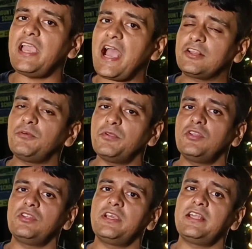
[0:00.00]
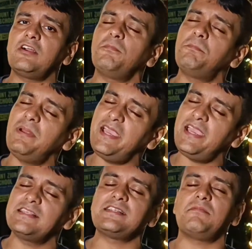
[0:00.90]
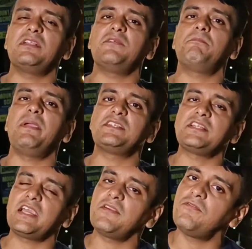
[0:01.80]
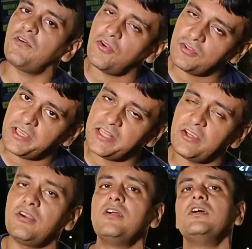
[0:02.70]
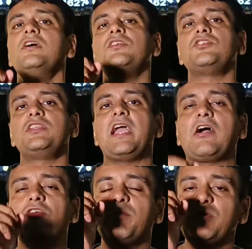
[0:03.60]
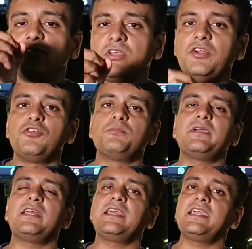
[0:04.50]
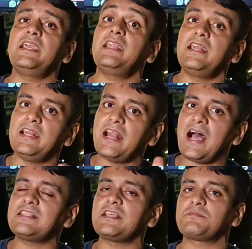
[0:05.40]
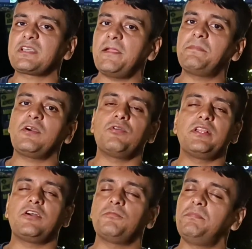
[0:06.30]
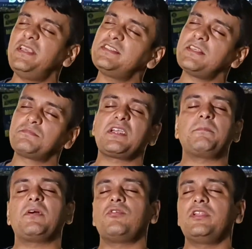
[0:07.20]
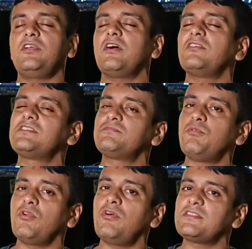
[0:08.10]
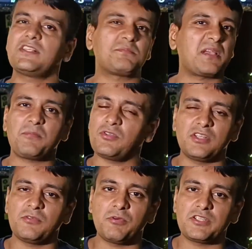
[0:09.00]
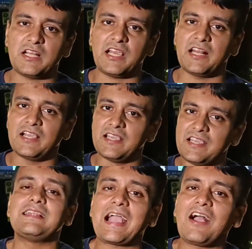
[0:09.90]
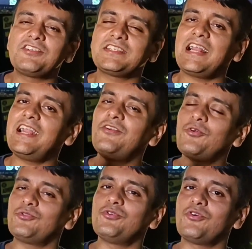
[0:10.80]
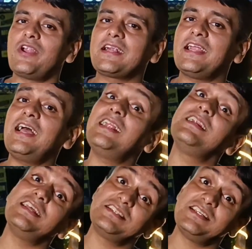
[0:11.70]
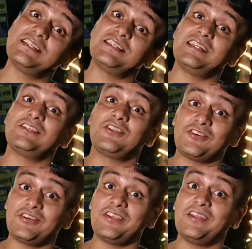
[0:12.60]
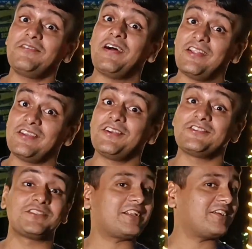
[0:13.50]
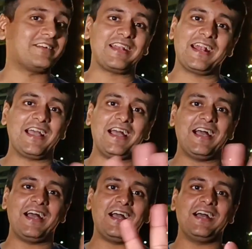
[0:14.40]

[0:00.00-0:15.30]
যদি এত পর্যন্ত দেখে থাকো প্লিজ আমাদের পেজটাকে ফলো দিয়ে দিও যদি এখনও পর্যন্ত ইউটিউব থেকে দেখে না সাবস্ক্রাইবটা করে থাকো প্লিজ সাবস্ক্রাইবটা করে দিও কারণ ফলো আর সাবস্ক্রাইব করতে তো পয়সা লাগে না দেখা হচ্ছে তাহলে নতুন কোন একটা ডেস্টিনেশনে ততক্ষণে এলো ভালো দেখো সুস্থ দেখো টাটা